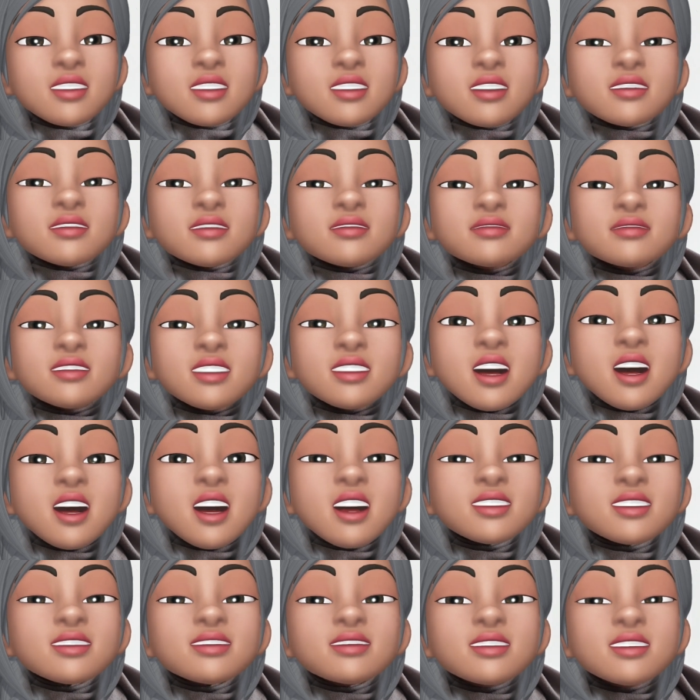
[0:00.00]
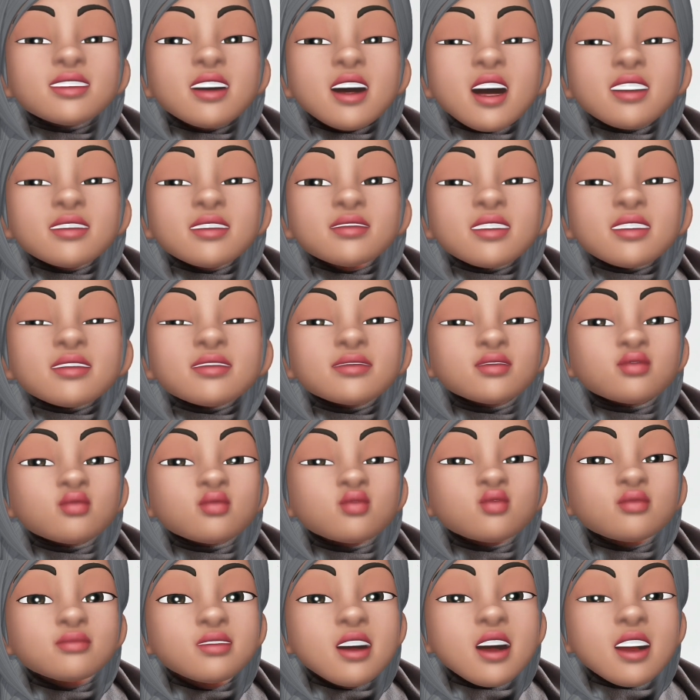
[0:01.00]
في نهاية ديال عام
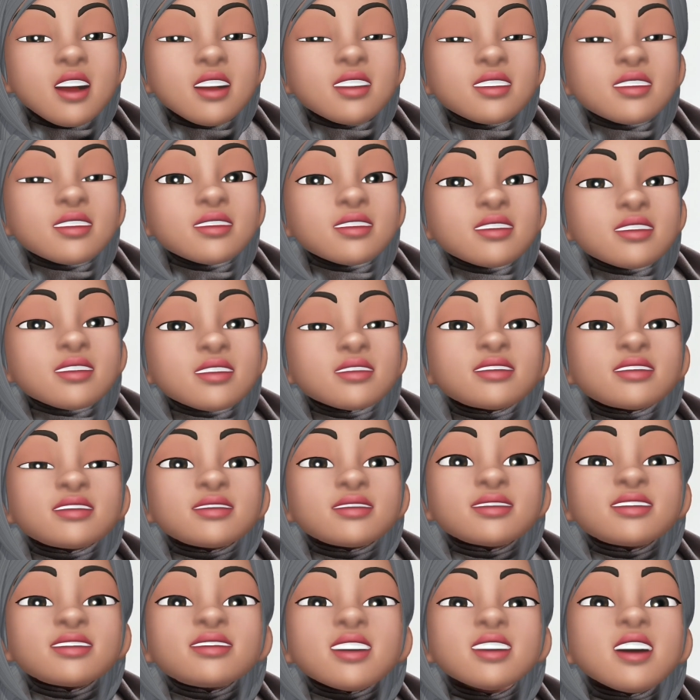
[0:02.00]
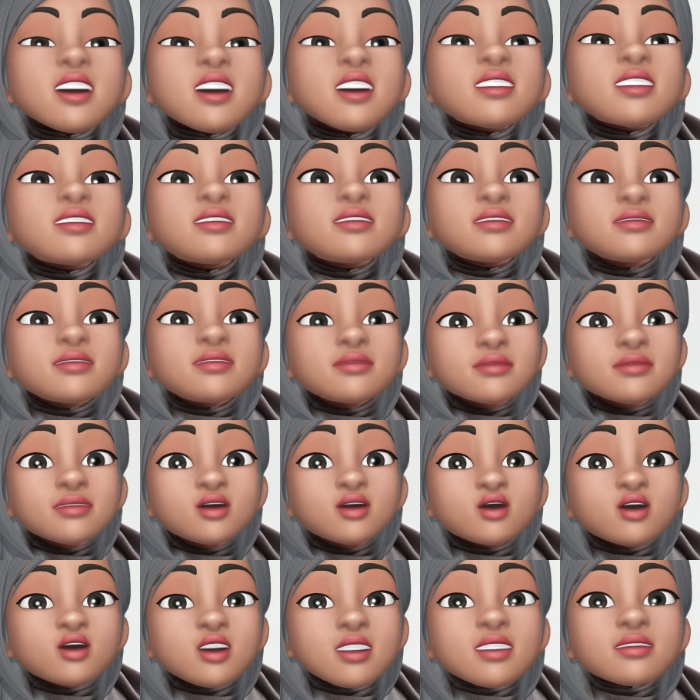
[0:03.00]
2004 تعتقل
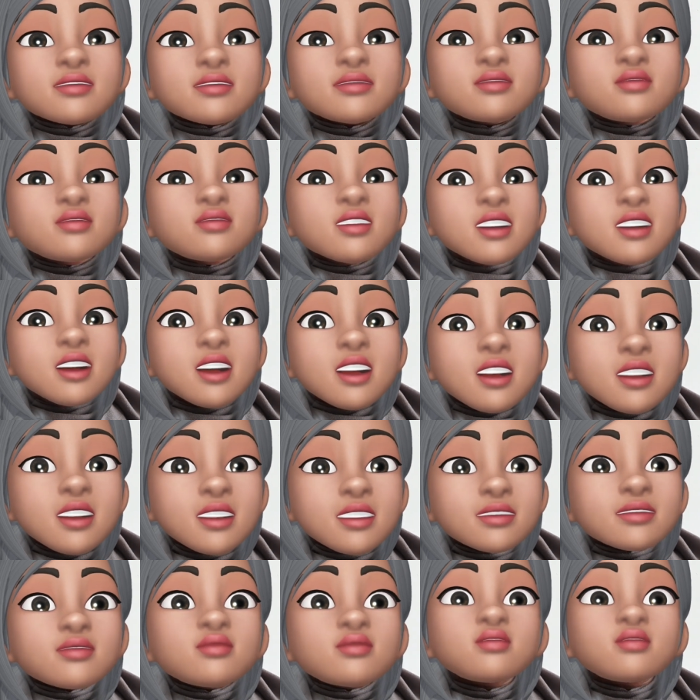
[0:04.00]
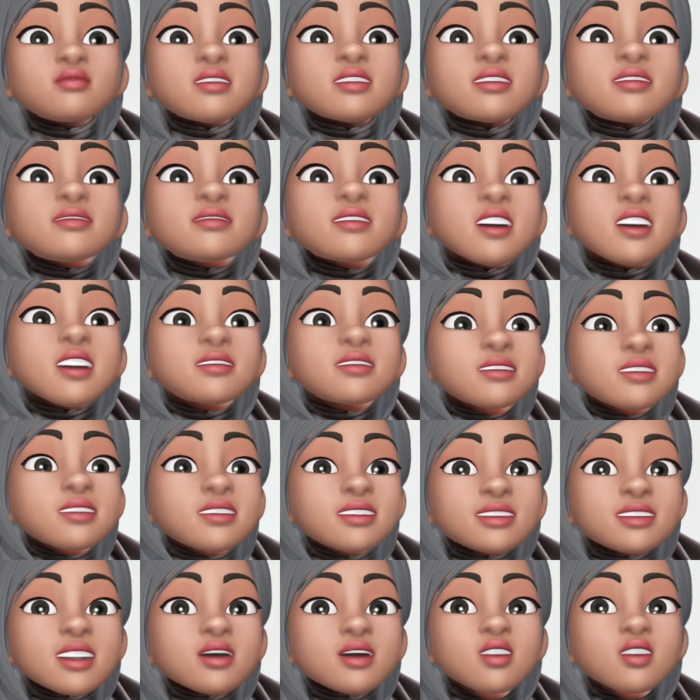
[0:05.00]
ميشيل فورني من بعد ما
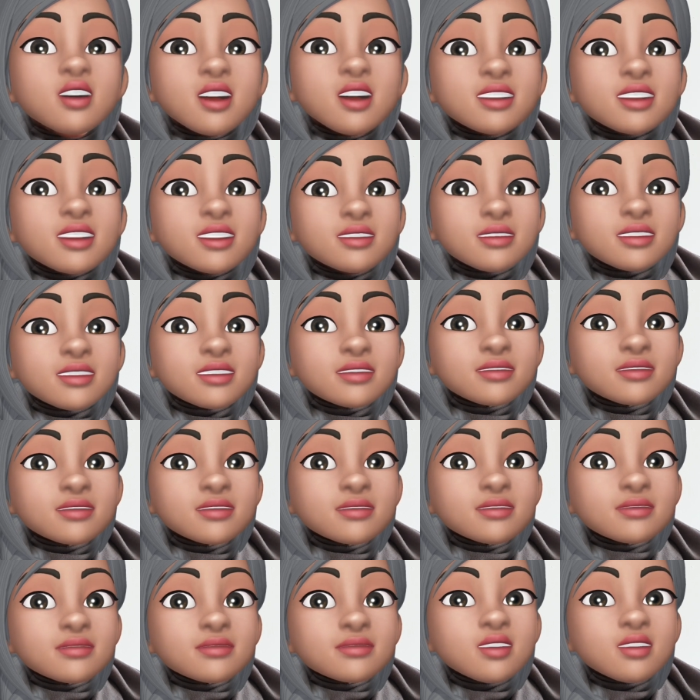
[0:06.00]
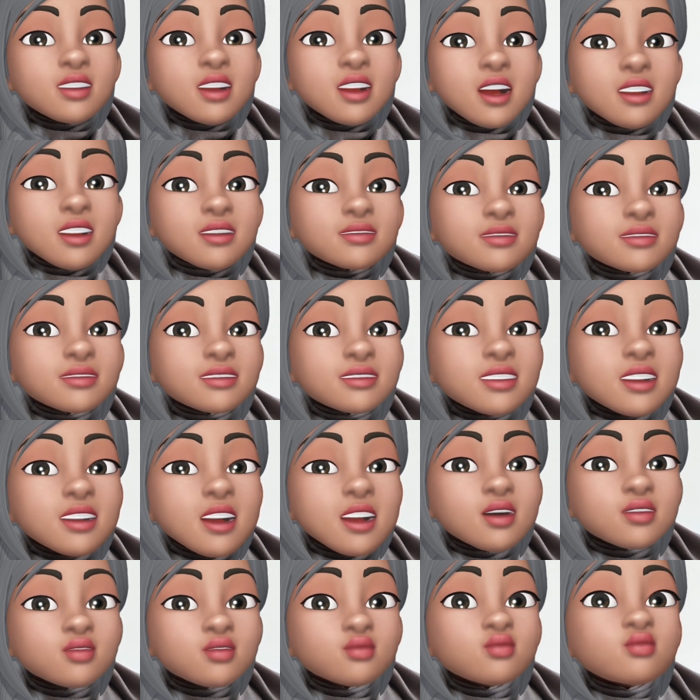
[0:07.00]
هربات ليه واحد البنت من القبضة
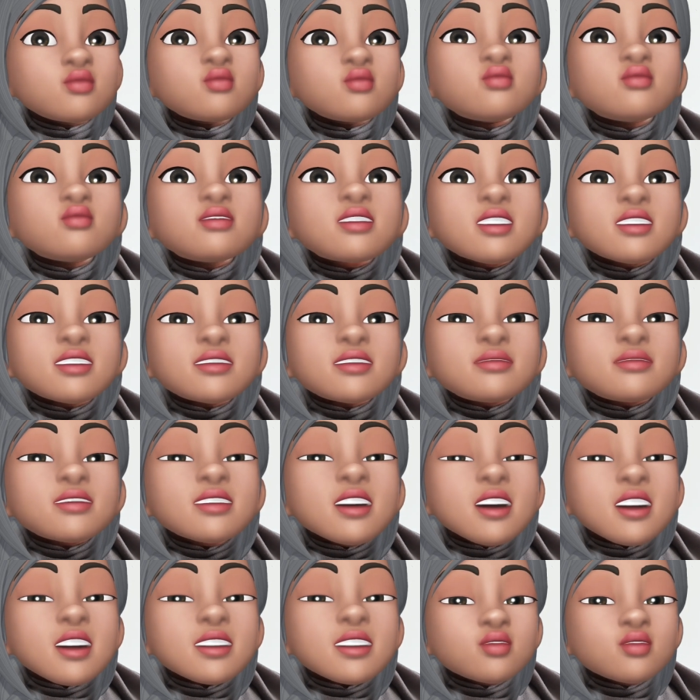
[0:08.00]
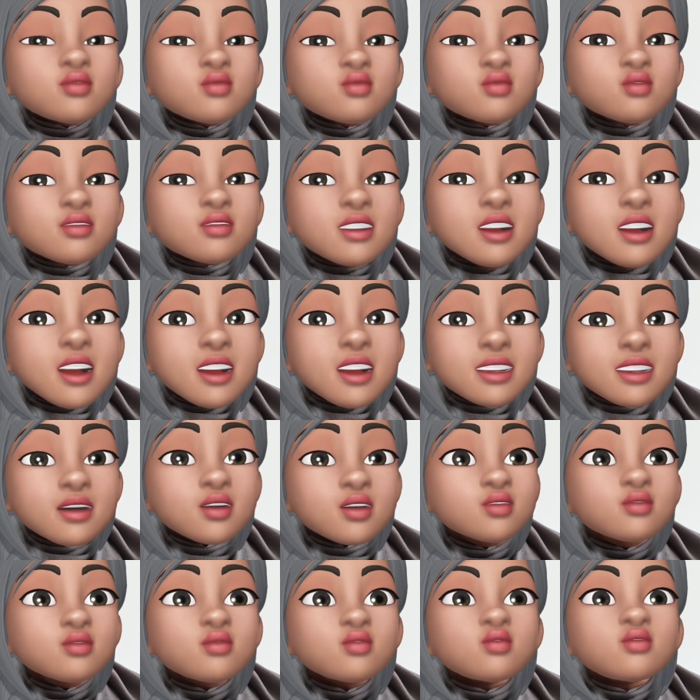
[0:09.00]
ديالو ومشات بلغت الشرطة عليه
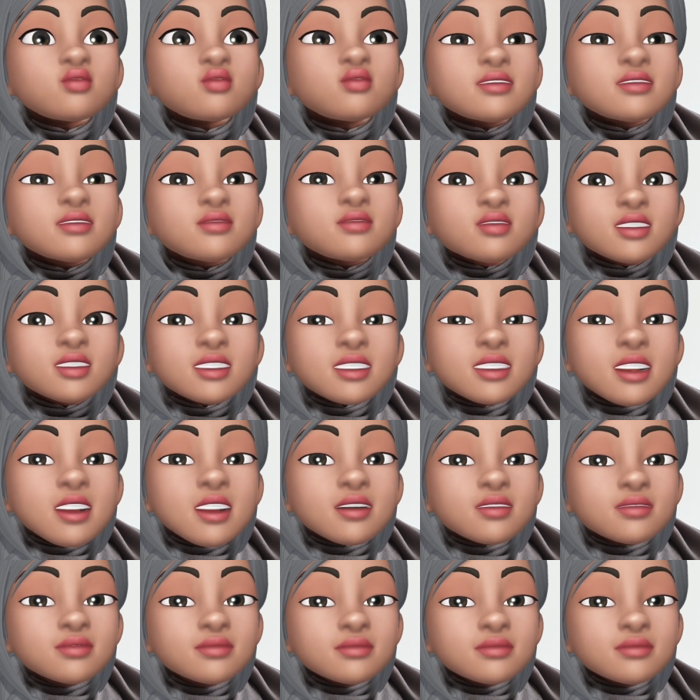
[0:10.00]
هو والزوجة ديالو